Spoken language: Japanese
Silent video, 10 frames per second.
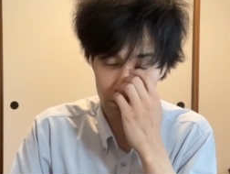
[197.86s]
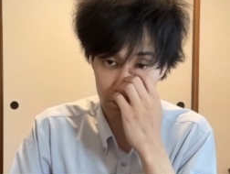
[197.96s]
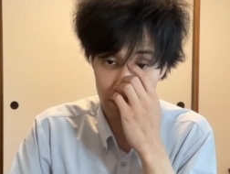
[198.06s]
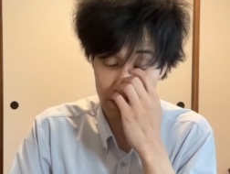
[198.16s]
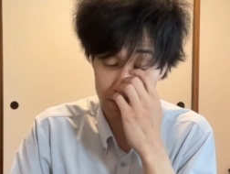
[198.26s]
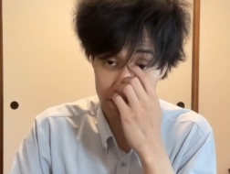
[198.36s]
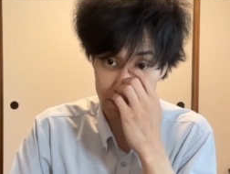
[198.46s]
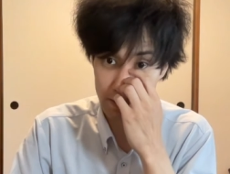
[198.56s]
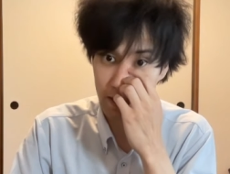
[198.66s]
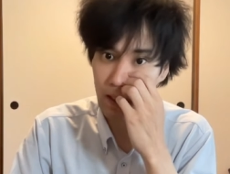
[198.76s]
お話し
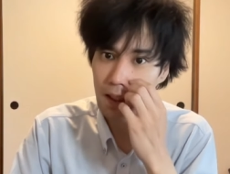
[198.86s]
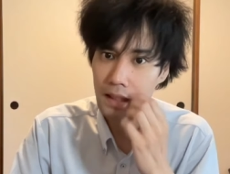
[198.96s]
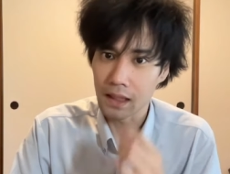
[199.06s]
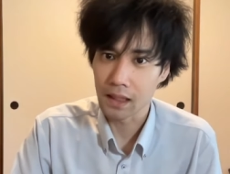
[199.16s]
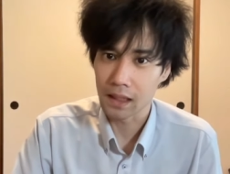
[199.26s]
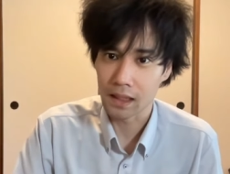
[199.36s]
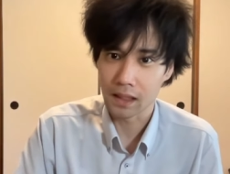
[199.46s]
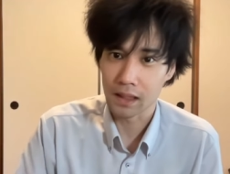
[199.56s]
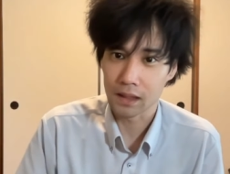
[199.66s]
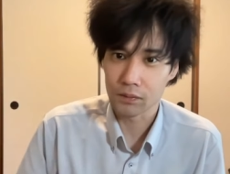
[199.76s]
しながら、
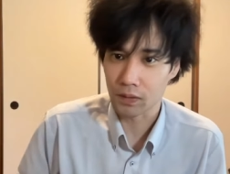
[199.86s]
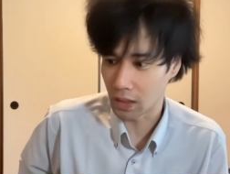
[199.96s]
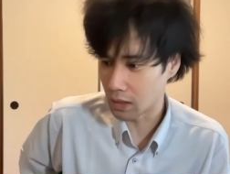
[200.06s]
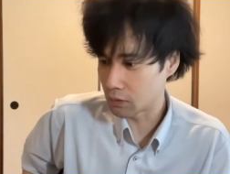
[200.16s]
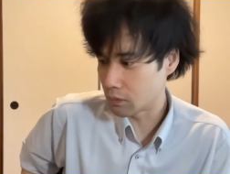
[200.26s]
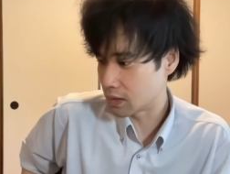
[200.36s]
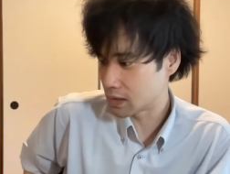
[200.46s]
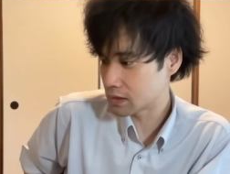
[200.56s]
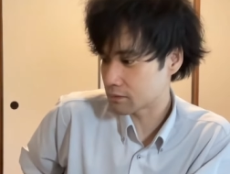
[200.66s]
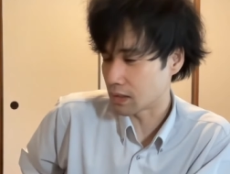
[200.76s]
えー、そうか、あの、あ
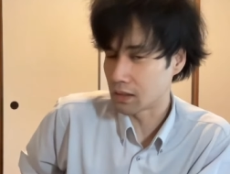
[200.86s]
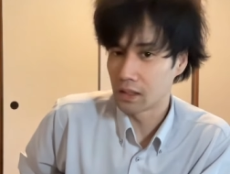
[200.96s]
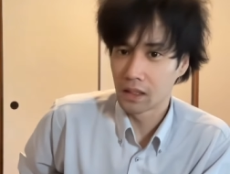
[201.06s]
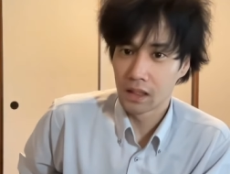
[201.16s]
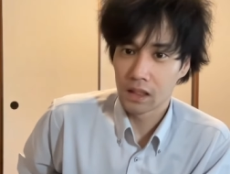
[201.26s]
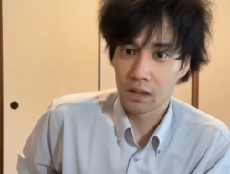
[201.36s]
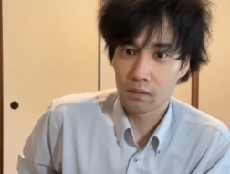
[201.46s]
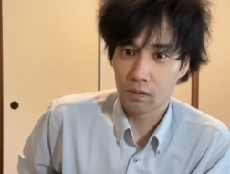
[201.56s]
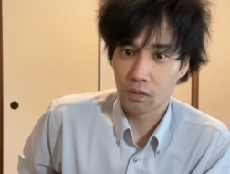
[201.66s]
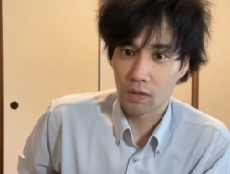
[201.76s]
れですわ。
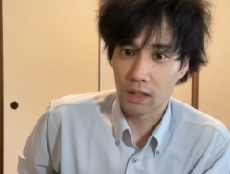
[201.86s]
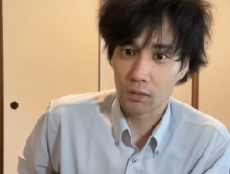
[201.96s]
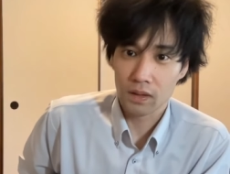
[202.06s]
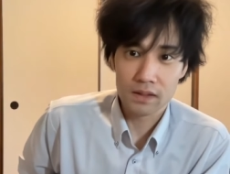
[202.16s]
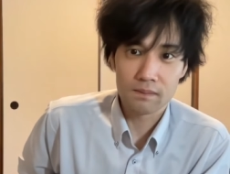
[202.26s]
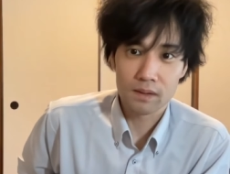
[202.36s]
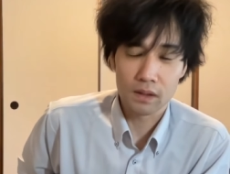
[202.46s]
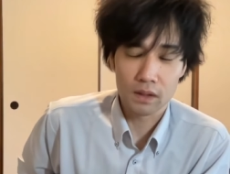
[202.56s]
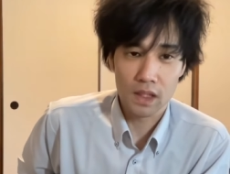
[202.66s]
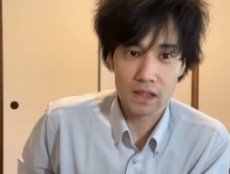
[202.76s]
あのおかげさま
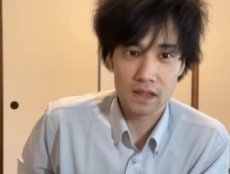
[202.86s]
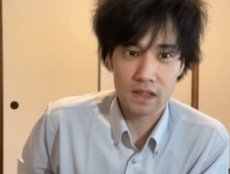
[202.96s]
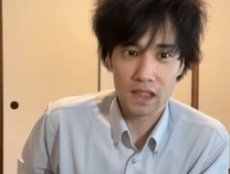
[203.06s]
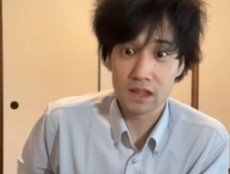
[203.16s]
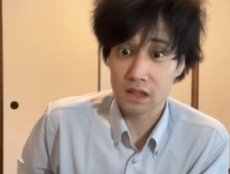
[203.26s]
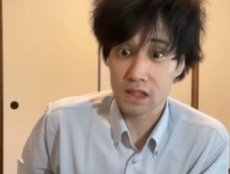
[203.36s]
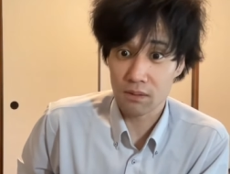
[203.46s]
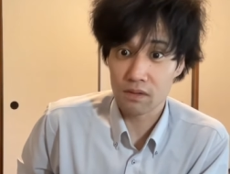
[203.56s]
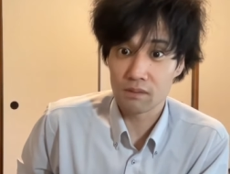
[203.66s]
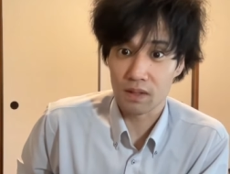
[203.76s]
でガ、ガチ
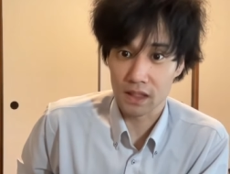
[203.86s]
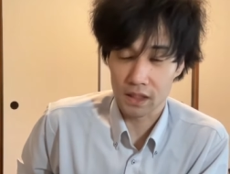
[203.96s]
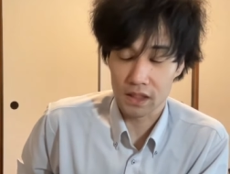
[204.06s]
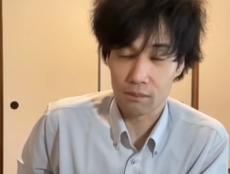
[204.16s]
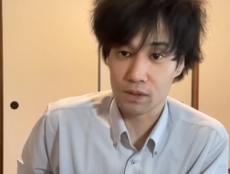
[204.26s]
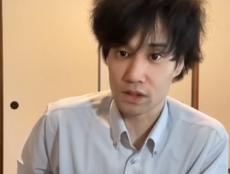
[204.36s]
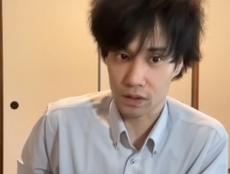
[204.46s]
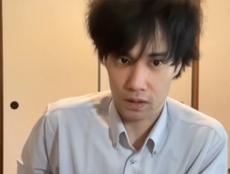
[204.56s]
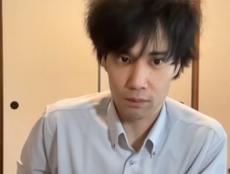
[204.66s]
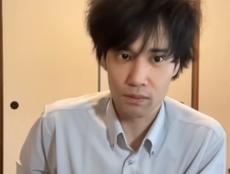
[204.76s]
紙まで行きまし
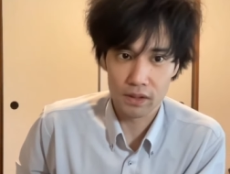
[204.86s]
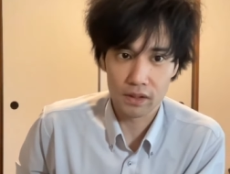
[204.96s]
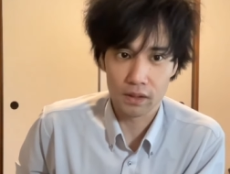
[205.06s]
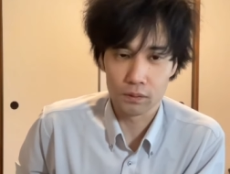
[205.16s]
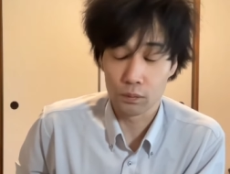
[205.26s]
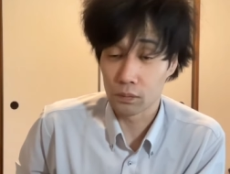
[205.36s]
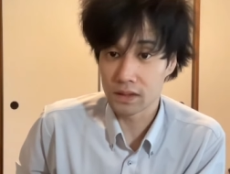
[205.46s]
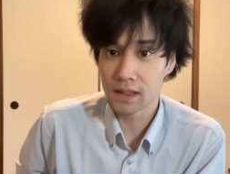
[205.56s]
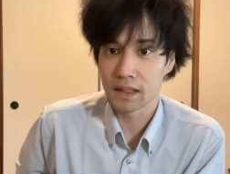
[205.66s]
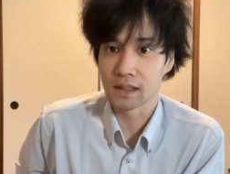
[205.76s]
た。メインアカウントご
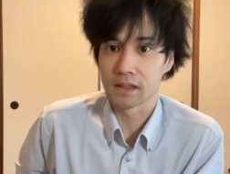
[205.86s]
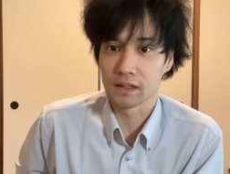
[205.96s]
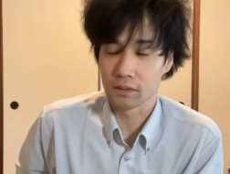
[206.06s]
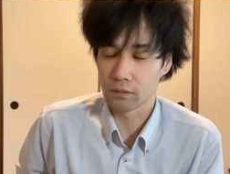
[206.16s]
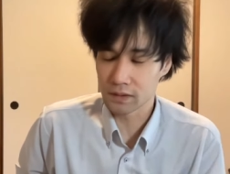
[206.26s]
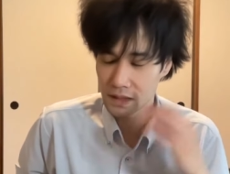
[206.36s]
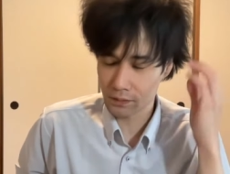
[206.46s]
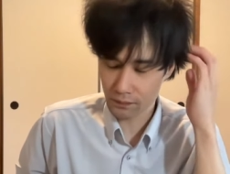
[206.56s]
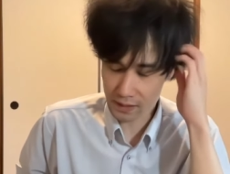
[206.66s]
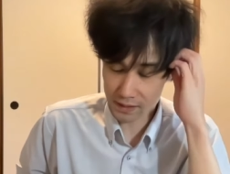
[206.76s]
せんなんですけど、ごせ
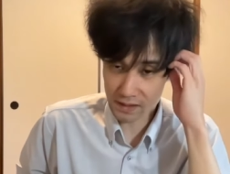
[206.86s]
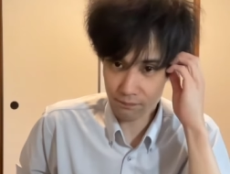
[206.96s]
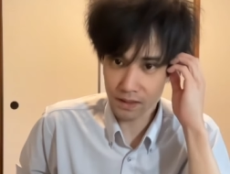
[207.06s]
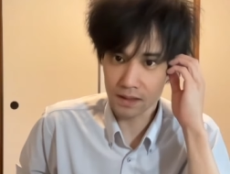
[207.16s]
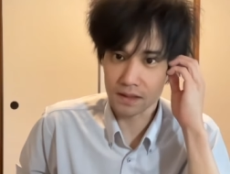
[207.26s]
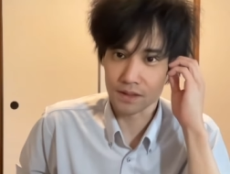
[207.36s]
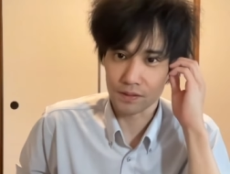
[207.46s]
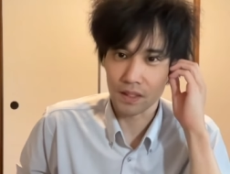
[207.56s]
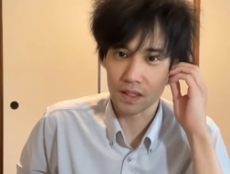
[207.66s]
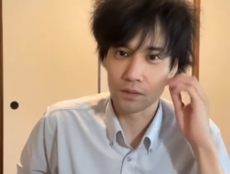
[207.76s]
んのガチ紙なんですけ
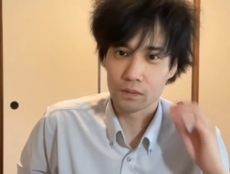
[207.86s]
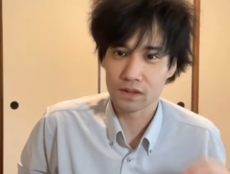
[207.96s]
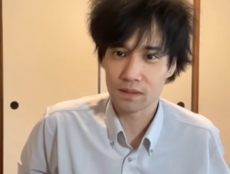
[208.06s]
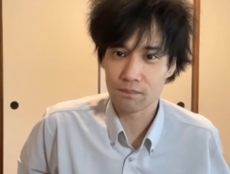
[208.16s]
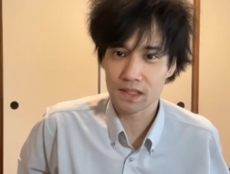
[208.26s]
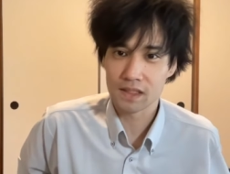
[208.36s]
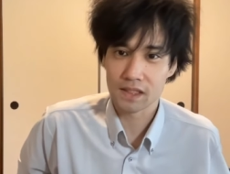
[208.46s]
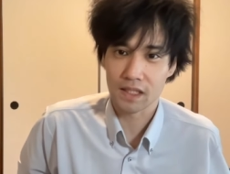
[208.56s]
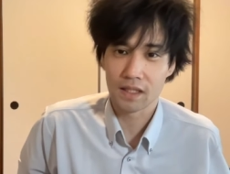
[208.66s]
どね、はい、ろくせん目指して、